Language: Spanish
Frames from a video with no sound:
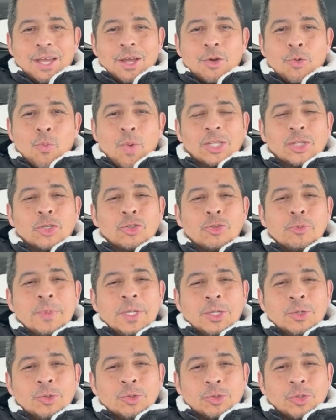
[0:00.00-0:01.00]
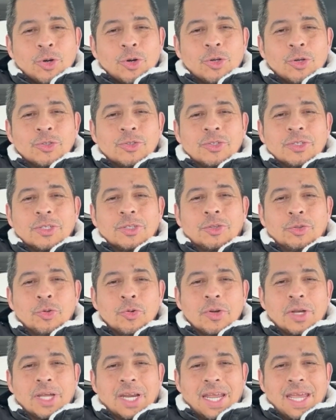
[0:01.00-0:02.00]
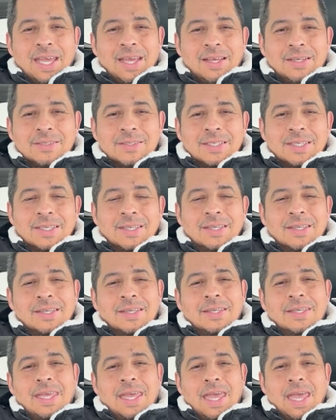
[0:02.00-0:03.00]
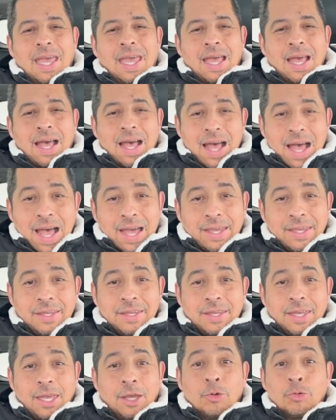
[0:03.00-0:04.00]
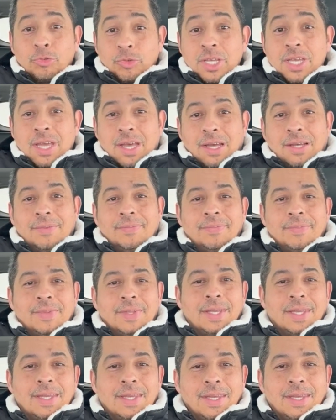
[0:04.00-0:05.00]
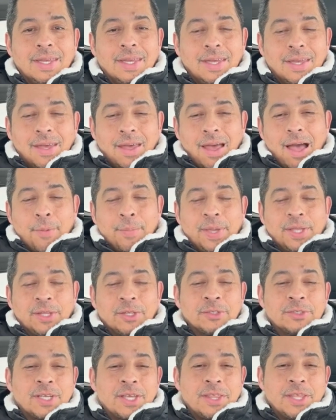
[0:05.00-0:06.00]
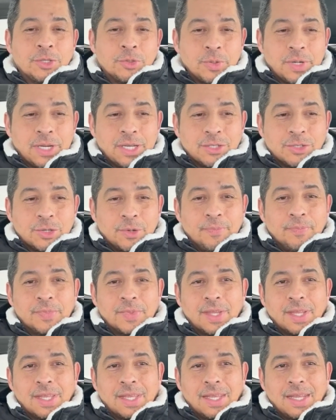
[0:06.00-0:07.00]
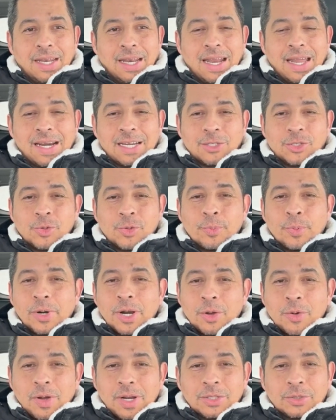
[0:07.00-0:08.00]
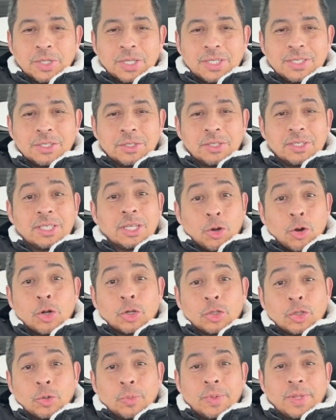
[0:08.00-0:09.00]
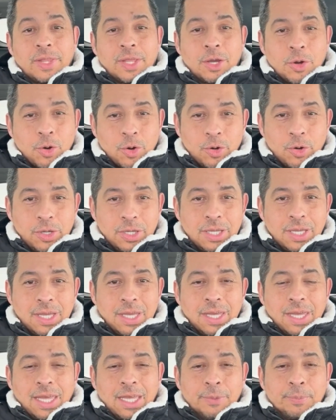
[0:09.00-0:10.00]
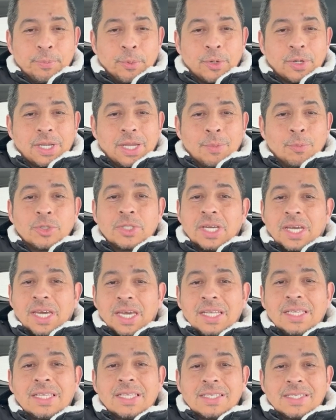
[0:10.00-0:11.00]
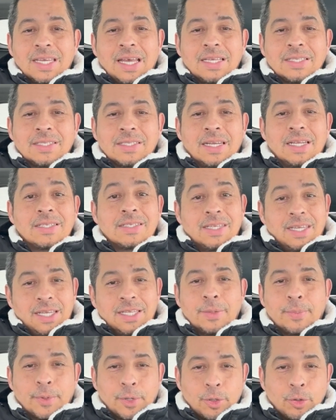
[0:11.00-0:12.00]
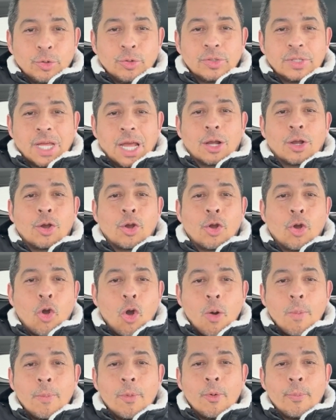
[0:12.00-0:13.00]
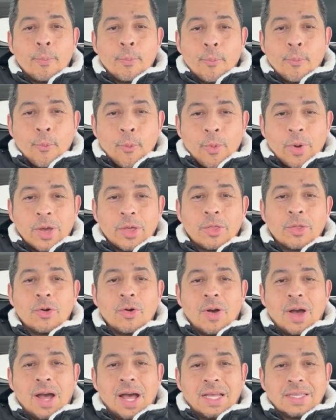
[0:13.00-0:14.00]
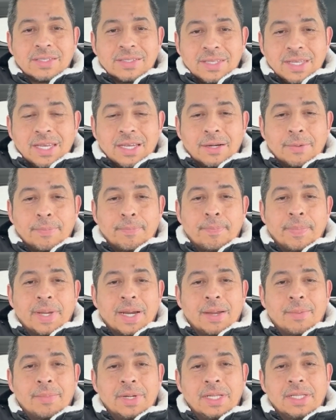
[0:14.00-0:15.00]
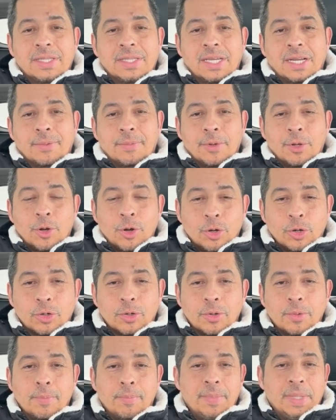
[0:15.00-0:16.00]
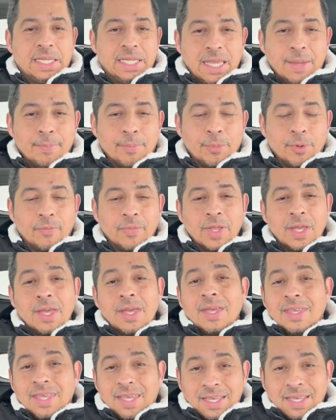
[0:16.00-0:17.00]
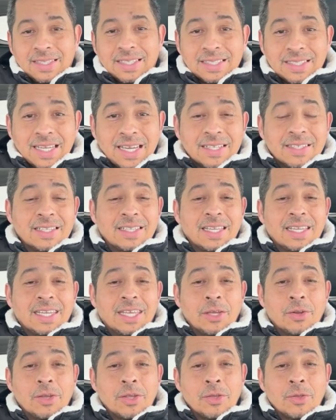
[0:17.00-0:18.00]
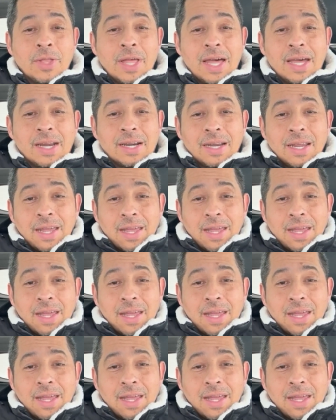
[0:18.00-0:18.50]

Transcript: ¿Cuántos minutos tú crees que hay en un día? Habiéndote dicho eso, la razón por la cual estoy haciendo este corto video hoy es porque mucha gente se hace la siguiente pregunta. ¿Cómo puedo hacer para administrar mejor mi tiempo? Y en esta tarde te quiero ayudar